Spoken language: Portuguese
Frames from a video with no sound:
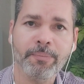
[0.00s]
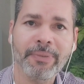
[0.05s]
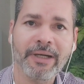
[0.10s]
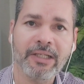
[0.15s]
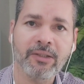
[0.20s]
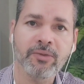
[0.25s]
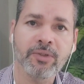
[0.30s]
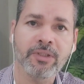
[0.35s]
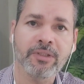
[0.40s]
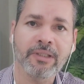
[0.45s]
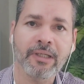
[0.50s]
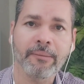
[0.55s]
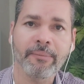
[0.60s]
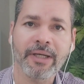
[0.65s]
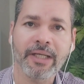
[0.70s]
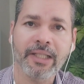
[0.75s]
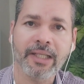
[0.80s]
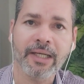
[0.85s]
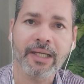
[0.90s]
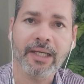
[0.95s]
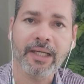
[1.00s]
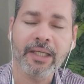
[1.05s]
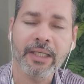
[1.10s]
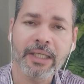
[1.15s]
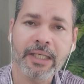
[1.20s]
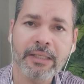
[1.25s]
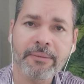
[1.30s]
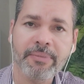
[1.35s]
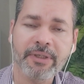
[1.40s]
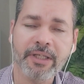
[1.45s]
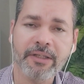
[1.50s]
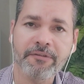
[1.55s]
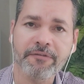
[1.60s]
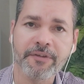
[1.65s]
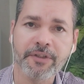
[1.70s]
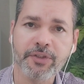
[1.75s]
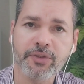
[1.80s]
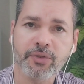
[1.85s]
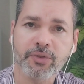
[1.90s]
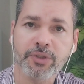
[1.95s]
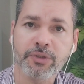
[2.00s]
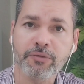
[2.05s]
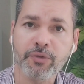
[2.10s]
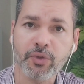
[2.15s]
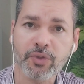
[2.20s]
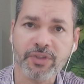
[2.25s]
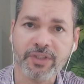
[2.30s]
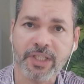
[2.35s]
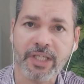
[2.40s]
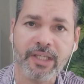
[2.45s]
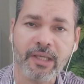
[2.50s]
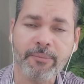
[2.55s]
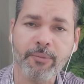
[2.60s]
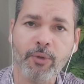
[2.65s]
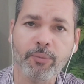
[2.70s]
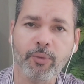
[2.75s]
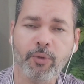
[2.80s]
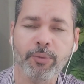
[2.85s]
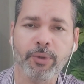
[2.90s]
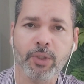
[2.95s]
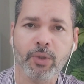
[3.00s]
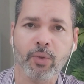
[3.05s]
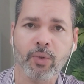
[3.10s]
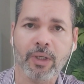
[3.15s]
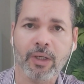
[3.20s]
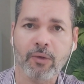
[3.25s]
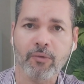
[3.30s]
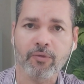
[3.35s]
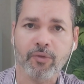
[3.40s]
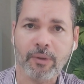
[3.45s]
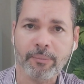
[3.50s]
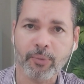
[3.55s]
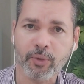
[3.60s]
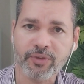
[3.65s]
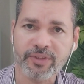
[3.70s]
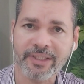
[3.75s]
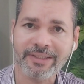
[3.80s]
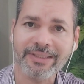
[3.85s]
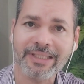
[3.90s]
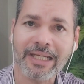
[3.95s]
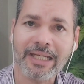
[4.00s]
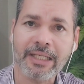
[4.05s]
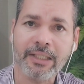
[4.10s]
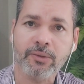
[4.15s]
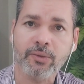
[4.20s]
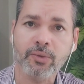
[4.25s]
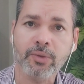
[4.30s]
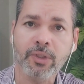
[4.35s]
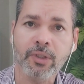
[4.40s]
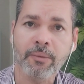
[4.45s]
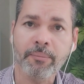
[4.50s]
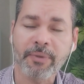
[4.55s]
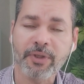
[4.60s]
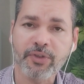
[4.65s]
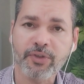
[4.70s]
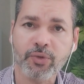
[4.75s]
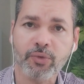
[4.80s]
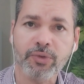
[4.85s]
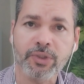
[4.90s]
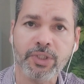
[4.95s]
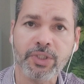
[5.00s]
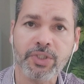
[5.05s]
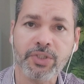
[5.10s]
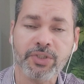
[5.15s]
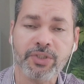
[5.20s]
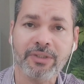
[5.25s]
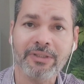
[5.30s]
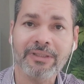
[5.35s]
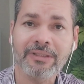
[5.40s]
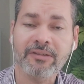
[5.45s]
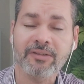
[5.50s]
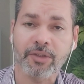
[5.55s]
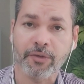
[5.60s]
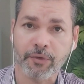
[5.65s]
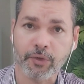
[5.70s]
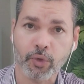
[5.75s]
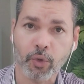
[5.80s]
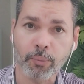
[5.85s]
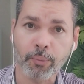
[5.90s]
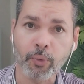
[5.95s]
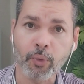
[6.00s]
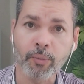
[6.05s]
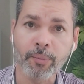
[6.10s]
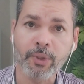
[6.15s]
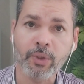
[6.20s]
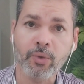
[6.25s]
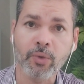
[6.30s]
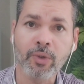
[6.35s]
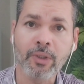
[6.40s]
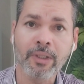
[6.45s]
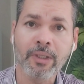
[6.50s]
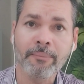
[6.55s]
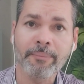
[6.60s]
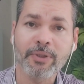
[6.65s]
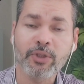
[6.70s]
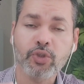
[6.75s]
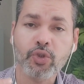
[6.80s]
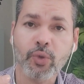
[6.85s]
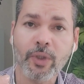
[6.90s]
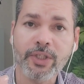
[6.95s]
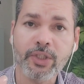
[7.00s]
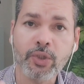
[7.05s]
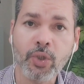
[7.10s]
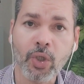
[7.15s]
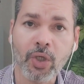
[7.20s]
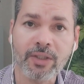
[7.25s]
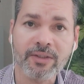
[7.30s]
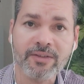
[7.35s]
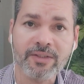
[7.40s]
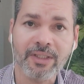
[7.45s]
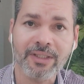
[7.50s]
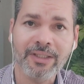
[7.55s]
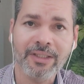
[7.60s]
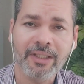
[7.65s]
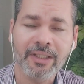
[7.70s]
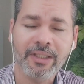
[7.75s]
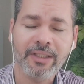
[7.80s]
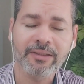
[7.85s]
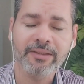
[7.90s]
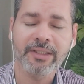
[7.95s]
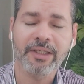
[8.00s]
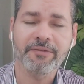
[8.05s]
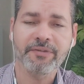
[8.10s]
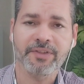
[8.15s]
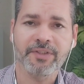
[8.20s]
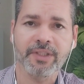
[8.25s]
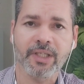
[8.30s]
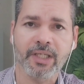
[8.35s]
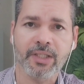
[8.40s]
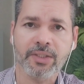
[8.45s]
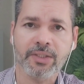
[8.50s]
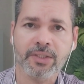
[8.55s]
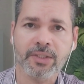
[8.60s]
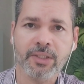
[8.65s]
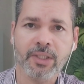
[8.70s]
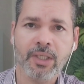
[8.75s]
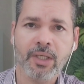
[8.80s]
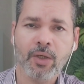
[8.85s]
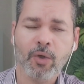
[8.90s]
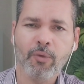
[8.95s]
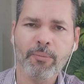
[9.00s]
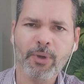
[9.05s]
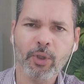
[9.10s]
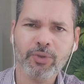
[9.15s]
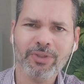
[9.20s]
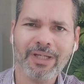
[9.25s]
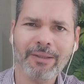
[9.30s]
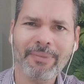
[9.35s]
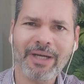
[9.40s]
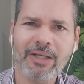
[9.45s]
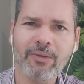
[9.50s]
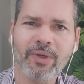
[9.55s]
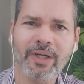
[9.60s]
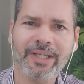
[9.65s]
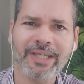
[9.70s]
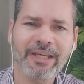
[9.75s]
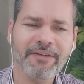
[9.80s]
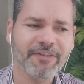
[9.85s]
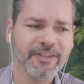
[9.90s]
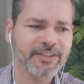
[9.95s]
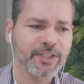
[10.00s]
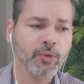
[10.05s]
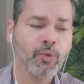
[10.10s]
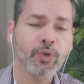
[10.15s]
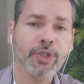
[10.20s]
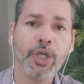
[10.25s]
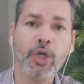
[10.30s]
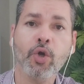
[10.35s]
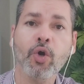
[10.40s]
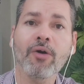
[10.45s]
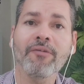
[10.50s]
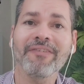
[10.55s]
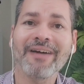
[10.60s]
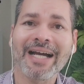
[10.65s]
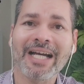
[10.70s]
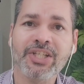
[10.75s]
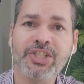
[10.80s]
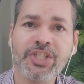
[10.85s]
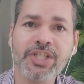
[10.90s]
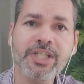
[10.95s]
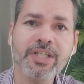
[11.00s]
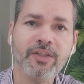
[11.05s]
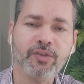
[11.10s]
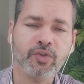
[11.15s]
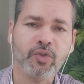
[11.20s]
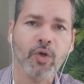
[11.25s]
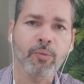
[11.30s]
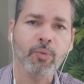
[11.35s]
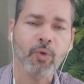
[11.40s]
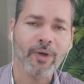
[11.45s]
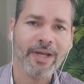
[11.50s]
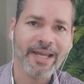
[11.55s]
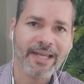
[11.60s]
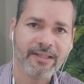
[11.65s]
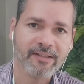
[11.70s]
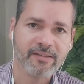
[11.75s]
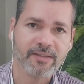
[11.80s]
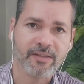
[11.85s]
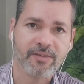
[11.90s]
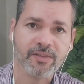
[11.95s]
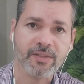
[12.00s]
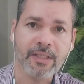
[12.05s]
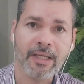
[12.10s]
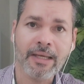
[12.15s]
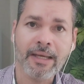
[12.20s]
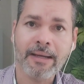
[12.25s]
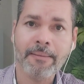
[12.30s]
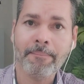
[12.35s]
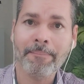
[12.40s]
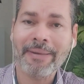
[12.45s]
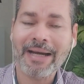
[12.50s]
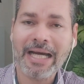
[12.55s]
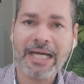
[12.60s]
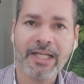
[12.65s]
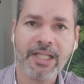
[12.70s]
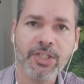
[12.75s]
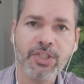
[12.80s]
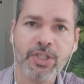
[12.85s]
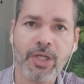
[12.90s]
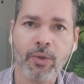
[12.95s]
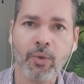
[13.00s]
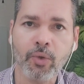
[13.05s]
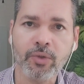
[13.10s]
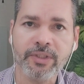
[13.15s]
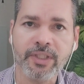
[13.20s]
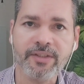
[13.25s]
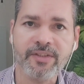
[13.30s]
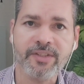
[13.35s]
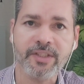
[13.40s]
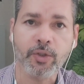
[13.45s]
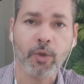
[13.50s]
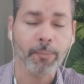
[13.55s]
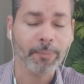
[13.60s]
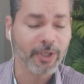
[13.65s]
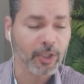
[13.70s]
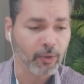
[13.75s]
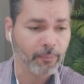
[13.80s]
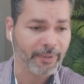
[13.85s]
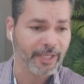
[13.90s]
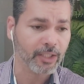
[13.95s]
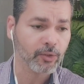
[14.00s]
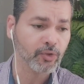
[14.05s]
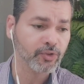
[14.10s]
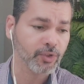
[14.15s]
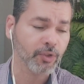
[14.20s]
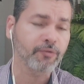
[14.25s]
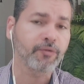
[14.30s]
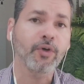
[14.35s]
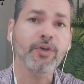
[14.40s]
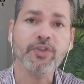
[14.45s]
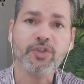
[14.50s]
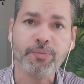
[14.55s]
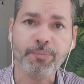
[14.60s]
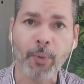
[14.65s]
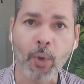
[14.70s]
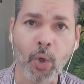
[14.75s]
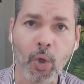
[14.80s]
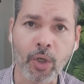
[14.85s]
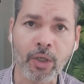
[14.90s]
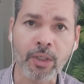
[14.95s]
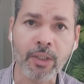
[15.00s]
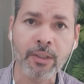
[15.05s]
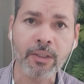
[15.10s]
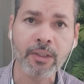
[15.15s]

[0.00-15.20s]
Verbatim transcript: paro de trabalhar em benefício de você que é meu público-alvo, aposentado, pensionista, servidor público, pessoa idosa e deficiente. O meu trabalho aqui é fazer com que covardias como essas parem de acontecer, ou pelo menos eu vou expor.